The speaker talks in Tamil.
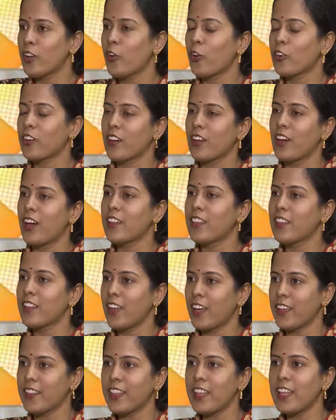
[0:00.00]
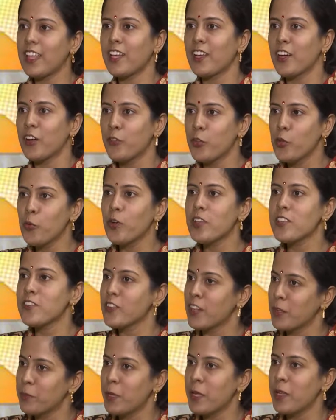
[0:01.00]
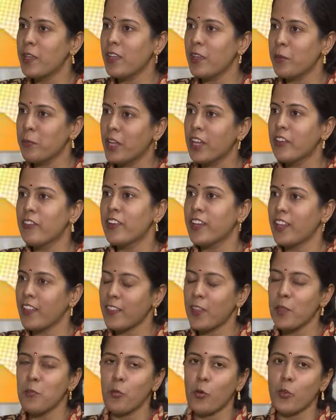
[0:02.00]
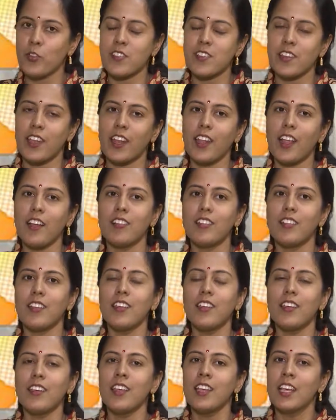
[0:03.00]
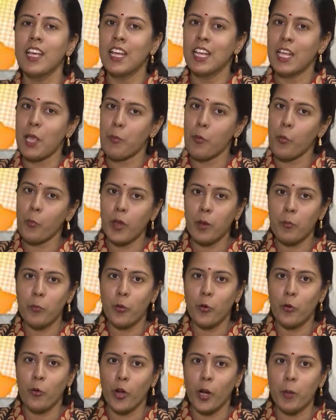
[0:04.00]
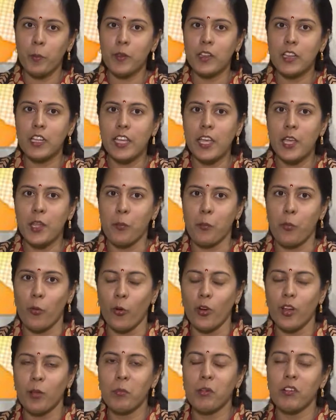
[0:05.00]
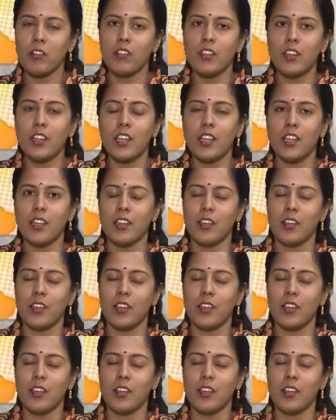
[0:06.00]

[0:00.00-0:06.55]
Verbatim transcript: டாக்டர் கார்த்திக் ஐ திங்க் வியூவர்ஸ் வில் பி பெனிஃபிட்டிங் தி மோஸ்ட் ஏன்னா வந்து எப்போவுமே நம்ம ஒரு குழப்பத்துலேயே இருப்போம் நம்ம வந்து